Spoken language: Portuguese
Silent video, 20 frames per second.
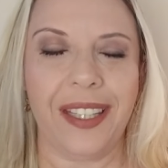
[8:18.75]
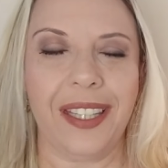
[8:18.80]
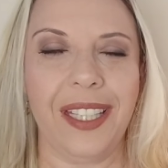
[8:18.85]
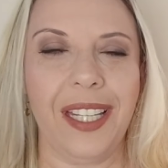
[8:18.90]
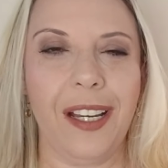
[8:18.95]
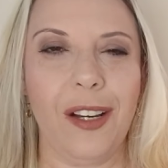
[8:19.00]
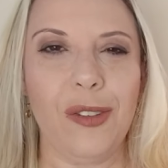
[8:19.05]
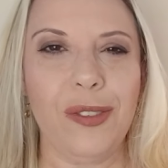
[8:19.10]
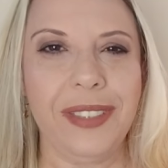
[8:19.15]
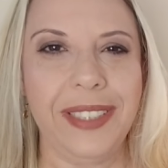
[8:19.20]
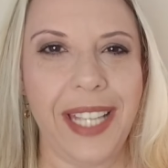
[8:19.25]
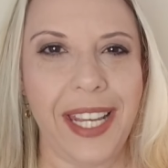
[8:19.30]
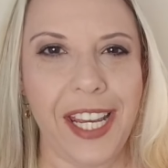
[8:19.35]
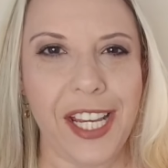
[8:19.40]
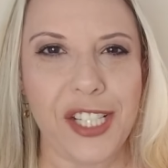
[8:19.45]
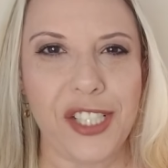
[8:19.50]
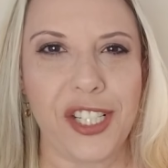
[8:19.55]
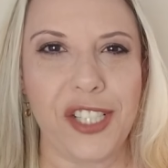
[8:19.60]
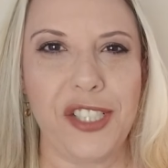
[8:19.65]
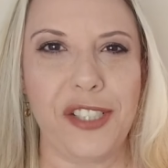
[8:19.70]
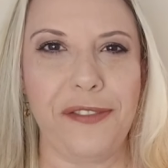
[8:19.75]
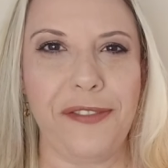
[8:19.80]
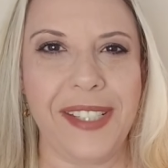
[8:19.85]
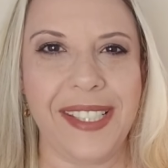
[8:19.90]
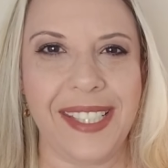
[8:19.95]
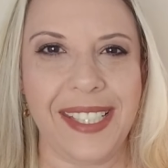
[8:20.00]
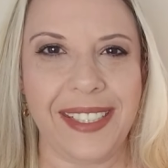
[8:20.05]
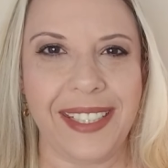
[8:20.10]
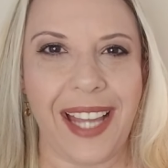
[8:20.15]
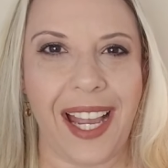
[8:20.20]
não deixe de
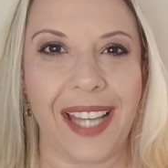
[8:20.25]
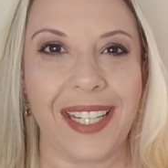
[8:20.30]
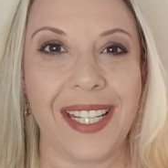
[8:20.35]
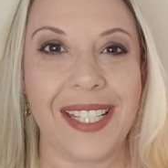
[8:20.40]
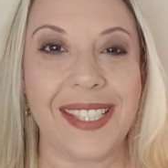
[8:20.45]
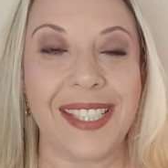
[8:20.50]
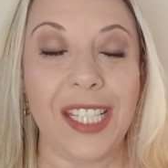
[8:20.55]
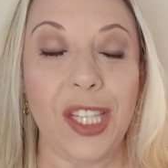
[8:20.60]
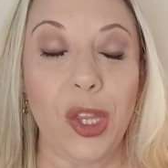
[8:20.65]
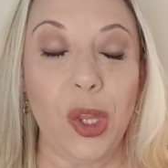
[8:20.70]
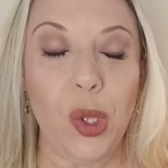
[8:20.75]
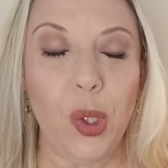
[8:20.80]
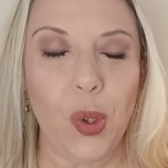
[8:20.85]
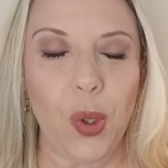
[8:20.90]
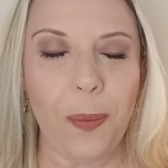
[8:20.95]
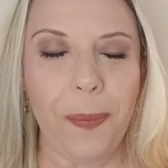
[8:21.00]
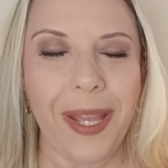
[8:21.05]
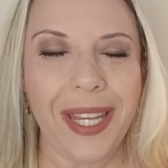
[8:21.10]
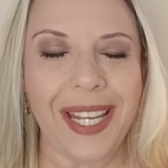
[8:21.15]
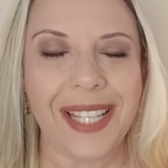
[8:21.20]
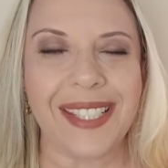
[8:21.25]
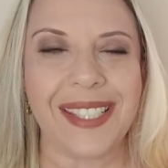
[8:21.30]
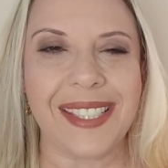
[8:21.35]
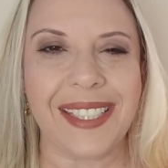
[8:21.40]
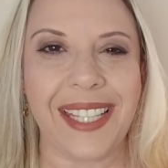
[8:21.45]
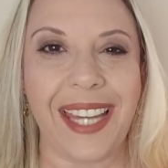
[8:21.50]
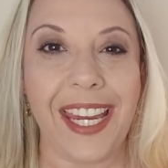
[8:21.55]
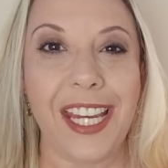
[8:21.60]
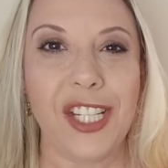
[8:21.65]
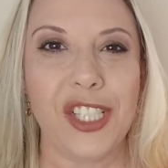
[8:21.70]
visitar as
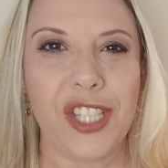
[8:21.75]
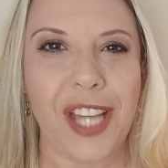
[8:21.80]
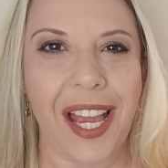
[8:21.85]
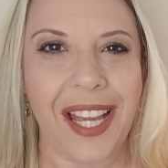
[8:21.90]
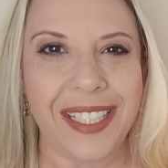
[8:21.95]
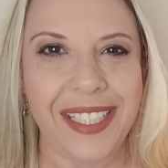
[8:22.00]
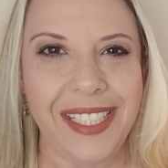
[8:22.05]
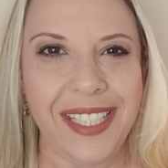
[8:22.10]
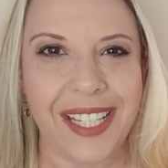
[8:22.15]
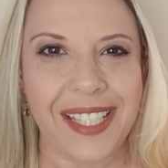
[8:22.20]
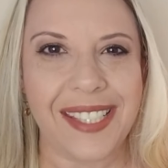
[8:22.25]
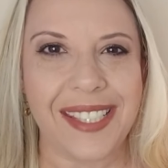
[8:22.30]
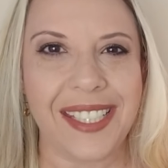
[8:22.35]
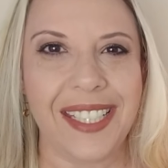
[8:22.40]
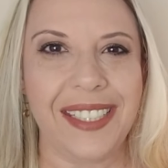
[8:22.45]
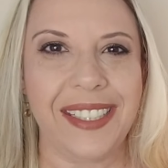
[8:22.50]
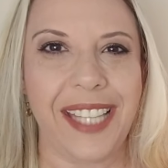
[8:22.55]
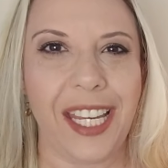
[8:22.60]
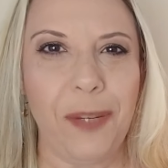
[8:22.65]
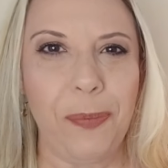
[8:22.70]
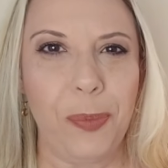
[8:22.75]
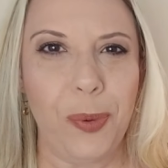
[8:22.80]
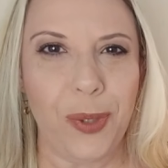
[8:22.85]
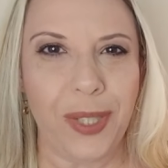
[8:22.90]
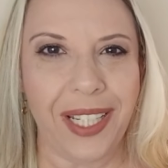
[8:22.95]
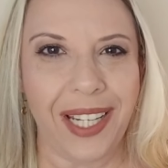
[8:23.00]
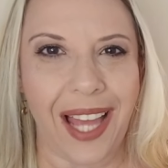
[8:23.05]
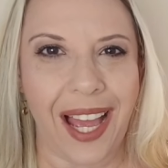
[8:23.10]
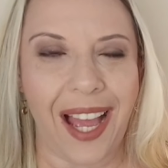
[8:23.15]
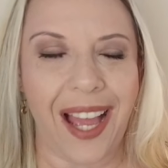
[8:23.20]
inúmeras queijarias que tem
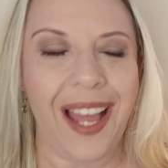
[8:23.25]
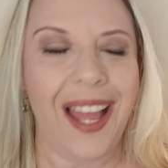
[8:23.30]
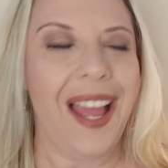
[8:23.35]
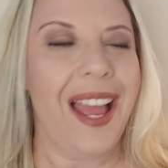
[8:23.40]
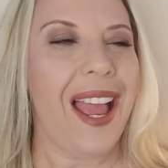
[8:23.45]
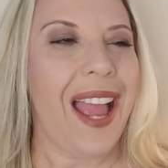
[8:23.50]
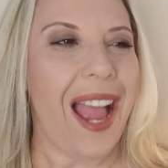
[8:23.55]
por lá.